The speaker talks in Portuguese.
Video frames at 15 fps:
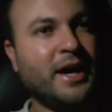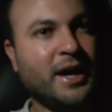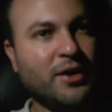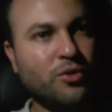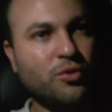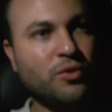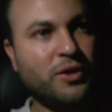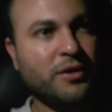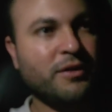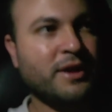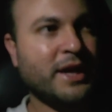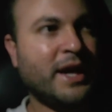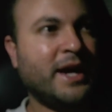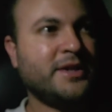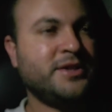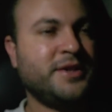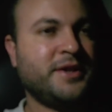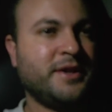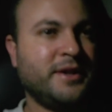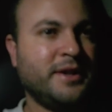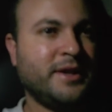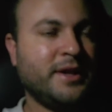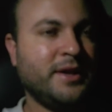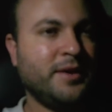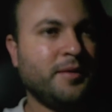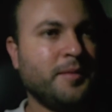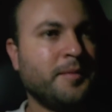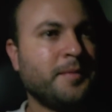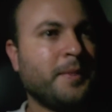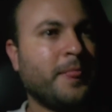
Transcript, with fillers: anúncios grátis, entendeu?